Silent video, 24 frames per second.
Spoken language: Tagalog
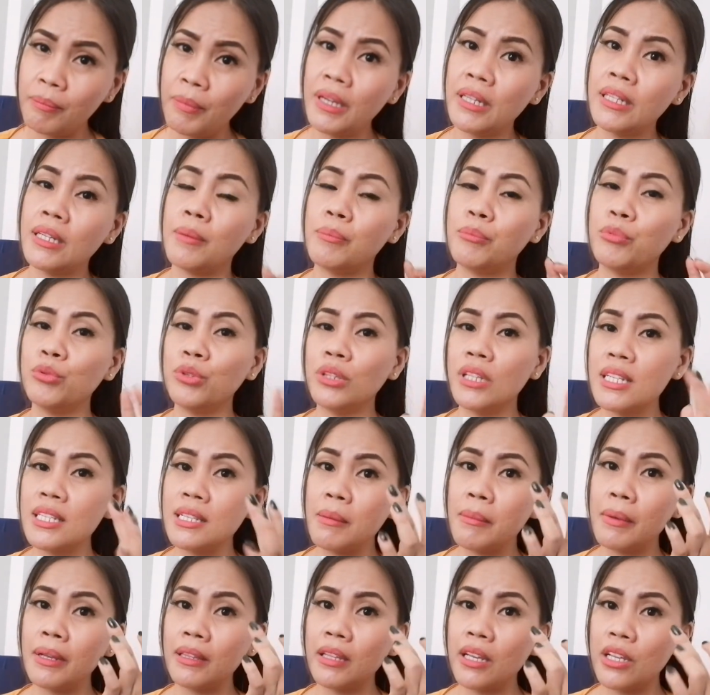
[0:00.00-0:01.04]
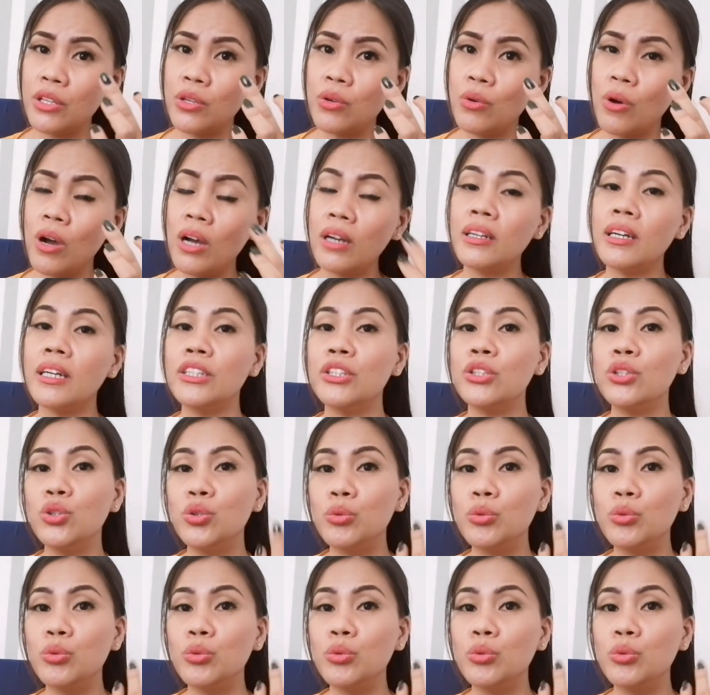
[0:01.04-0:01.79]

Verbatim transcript: pag napunta sa mata nyo, agad